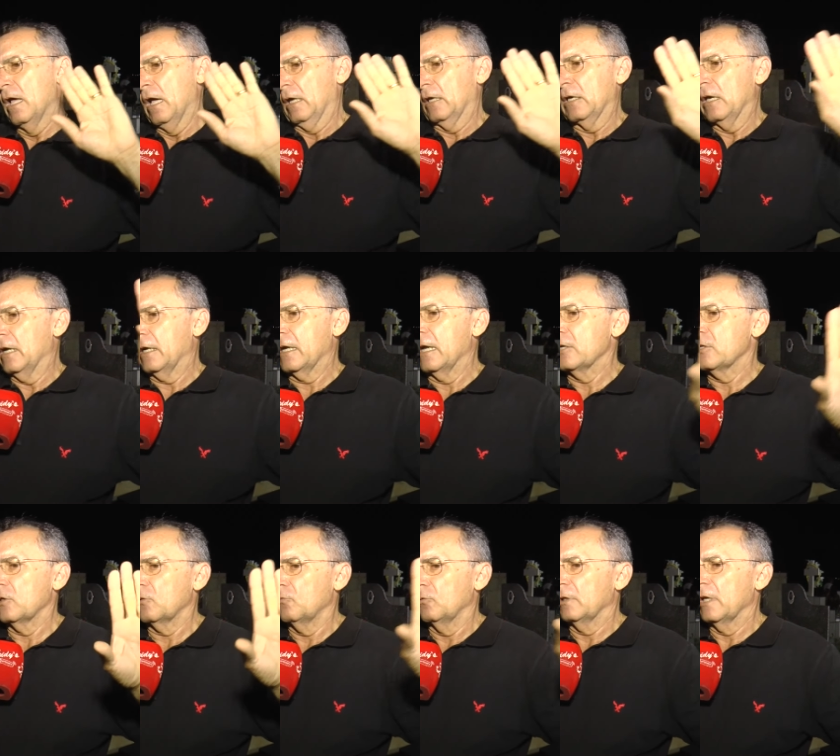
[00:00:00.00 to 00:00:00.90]
porque aqui a
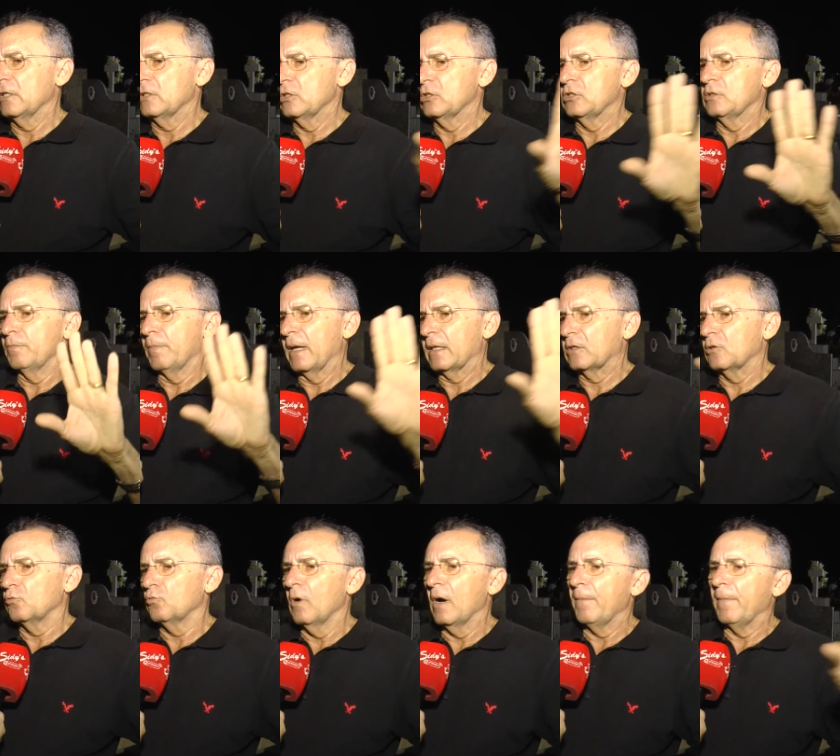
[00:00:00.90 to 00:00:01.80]
gente não está exigindo
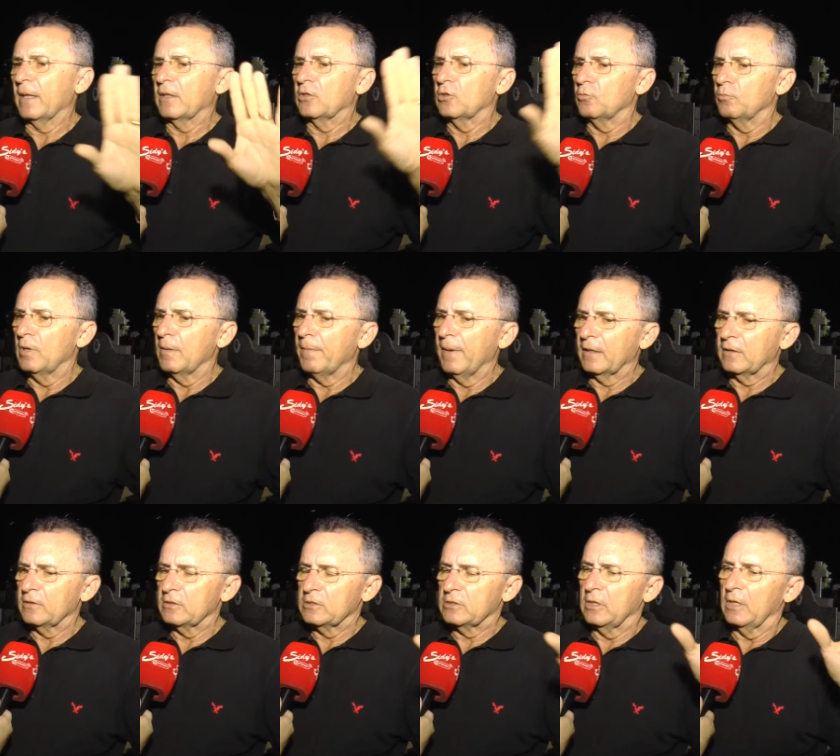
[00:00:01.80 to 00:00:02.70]
partido A, partido B,
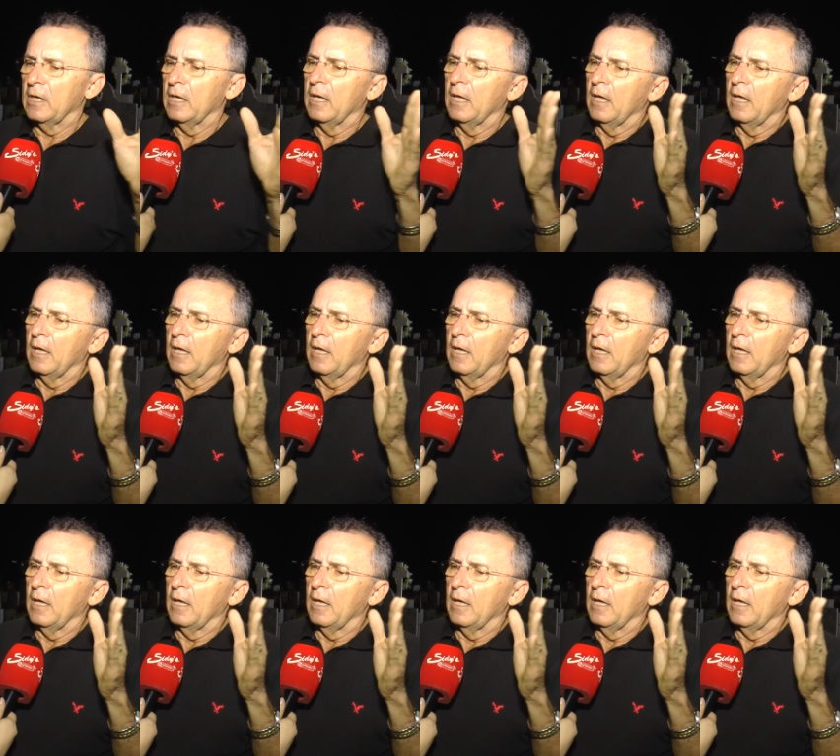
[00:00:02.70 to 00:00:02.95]
partido C.